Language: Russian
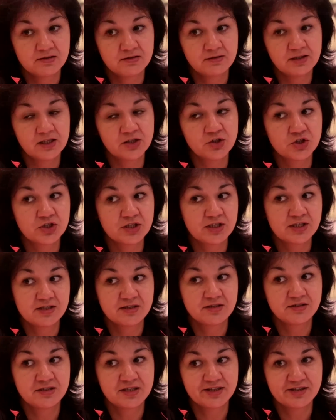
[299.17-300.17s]
Также
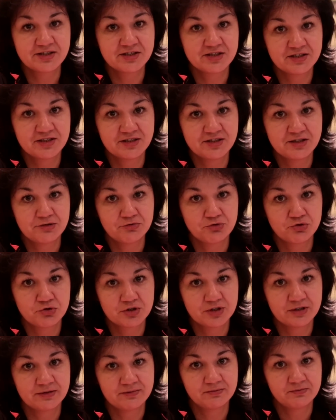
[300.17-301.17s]
есть интересная
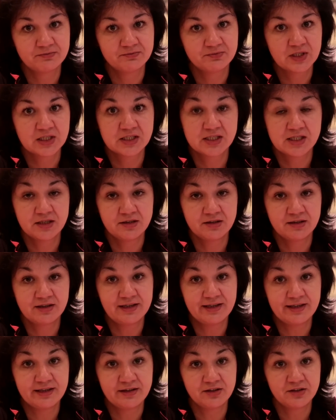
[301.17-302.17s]
девушка Ксения
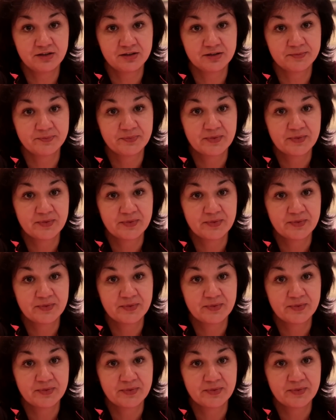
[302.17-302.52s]
Олейник.